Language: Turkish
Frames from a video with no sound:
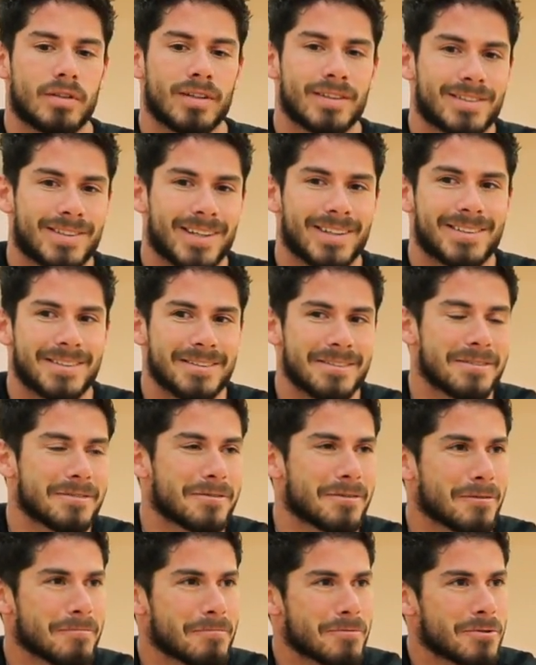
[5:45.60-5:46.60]

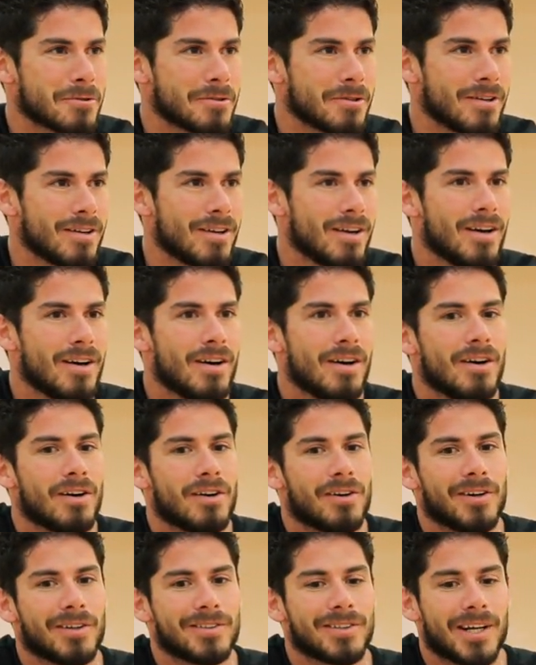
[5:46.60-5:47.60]
sessizlik olmuştu.
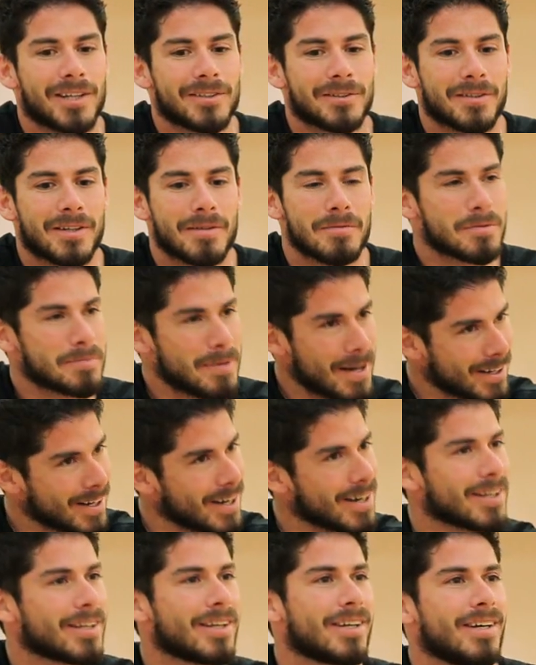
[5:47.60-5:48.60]
Ondan sonra biz
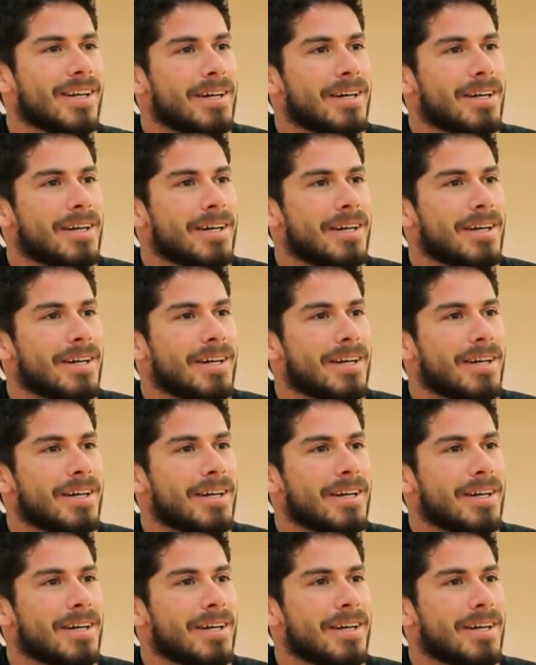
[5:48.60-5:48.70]
Berkan'la da